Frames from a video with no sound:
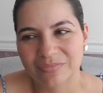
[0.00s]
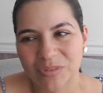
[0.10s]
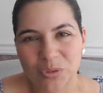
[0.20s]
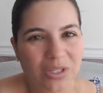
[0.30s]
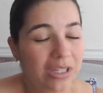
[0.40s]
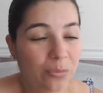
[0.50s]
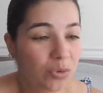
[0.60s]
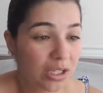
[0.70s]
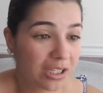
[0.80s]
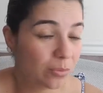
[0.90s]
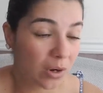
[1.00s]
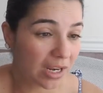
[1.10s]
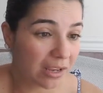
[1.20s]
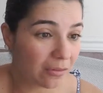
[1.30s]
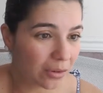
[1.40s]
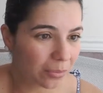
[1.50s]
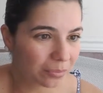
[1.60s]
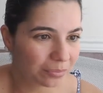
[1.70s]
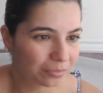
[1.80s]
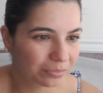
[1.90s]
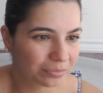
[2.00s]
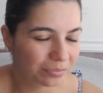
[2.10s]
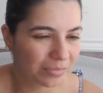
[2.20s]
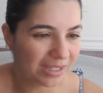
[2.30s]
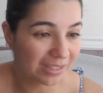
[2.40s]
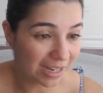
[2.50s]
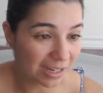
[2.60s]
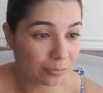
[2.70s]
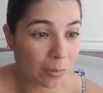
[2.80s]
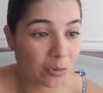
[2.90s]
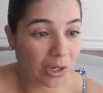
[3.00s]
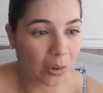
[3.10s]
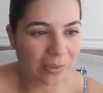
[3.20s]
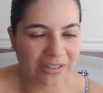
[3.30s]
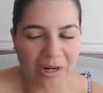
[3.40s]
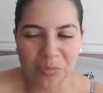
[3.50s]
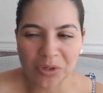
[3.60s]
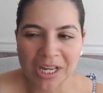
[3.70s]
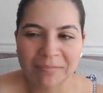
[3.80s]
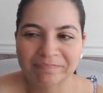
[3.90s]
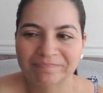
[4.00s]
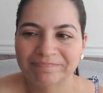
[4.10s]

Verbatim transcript: yo sentí muchísimo alivio y ya les vamos a comentar por qué.